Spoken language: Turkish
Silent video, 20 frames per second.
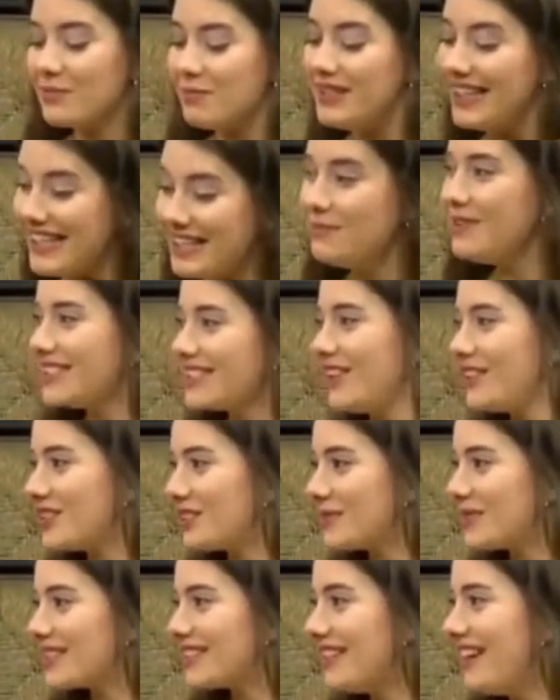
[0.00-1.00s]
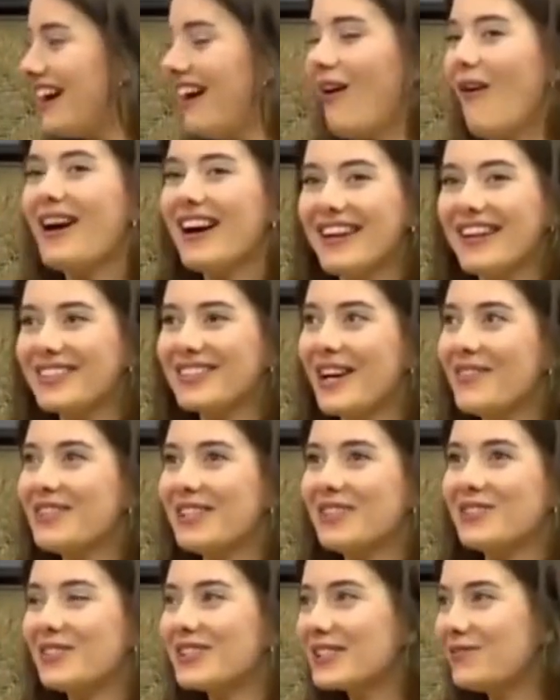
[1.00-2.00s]
Nejat İşler, Saadet Işıl
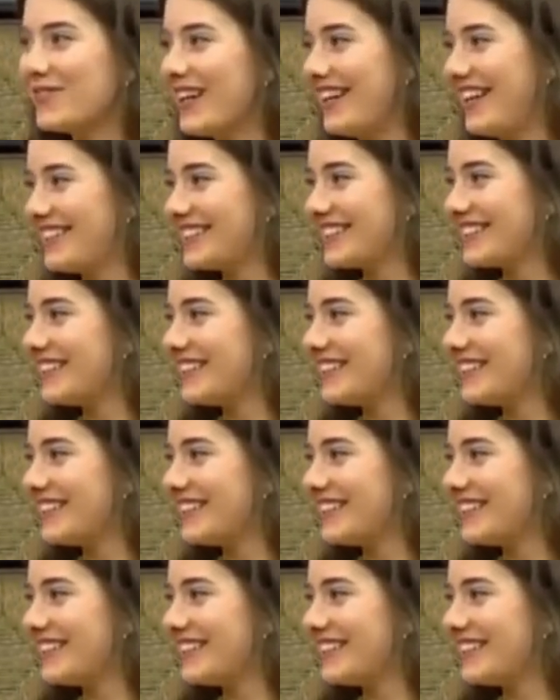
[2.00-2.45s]
Aksoy ve